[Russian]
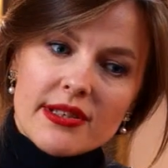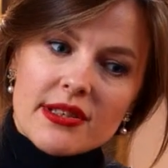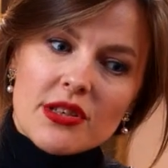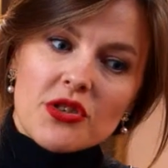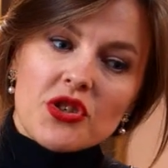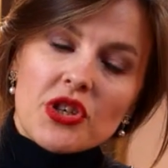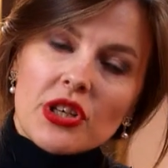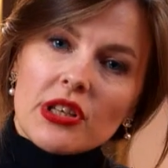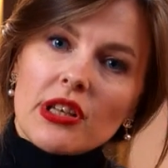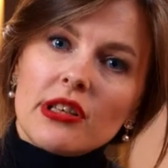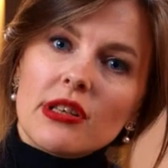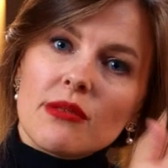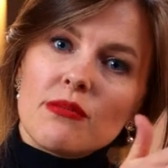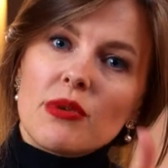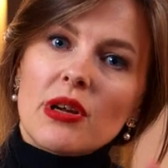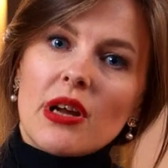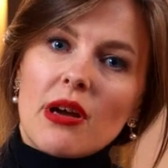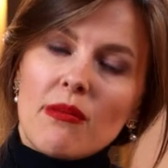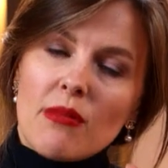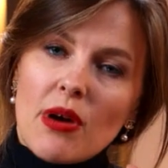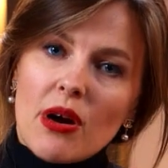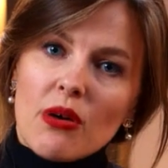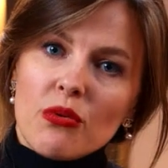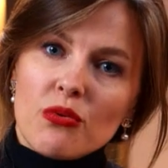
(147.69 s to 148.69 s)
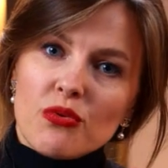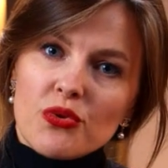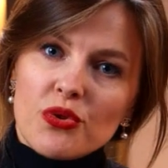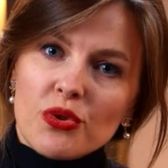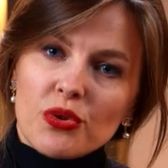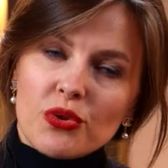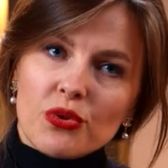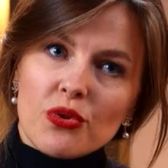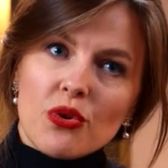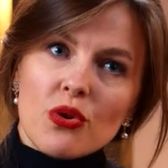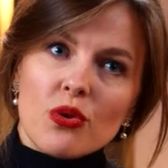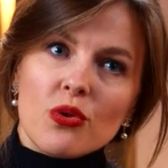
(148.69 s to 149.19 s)
Сначала набираем
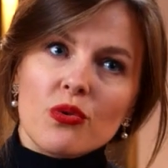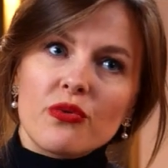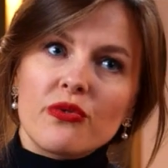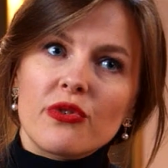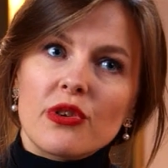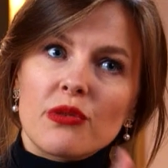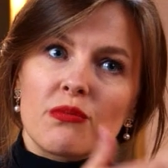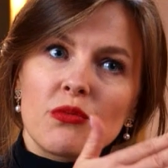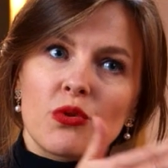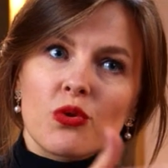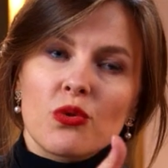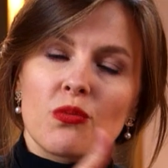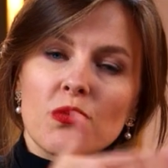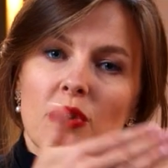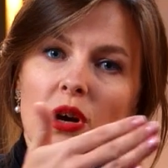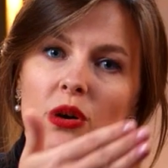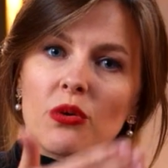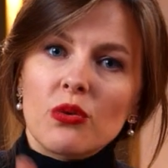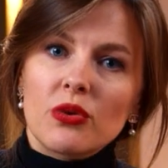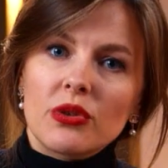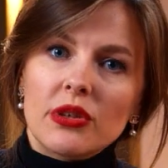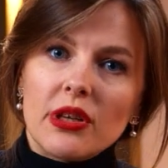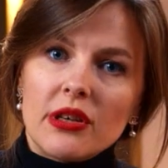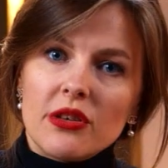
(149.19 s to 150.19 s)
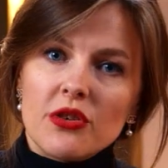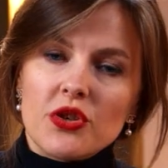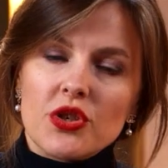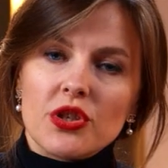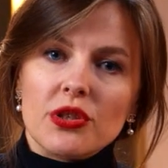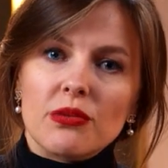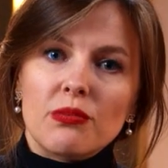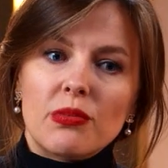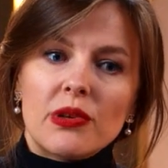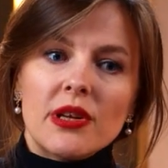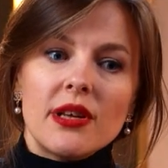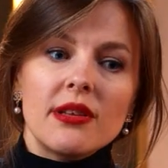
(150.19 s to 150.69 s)
аудиторию, формируем какой-то
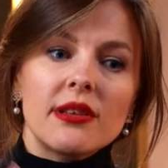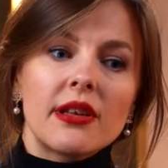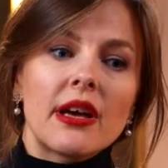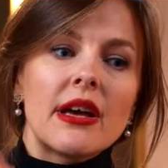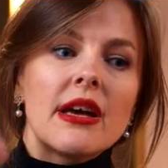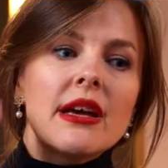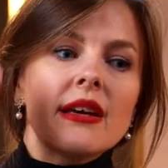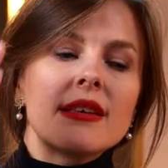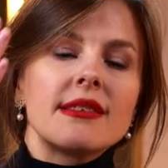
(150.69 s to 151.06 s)
личный бренд,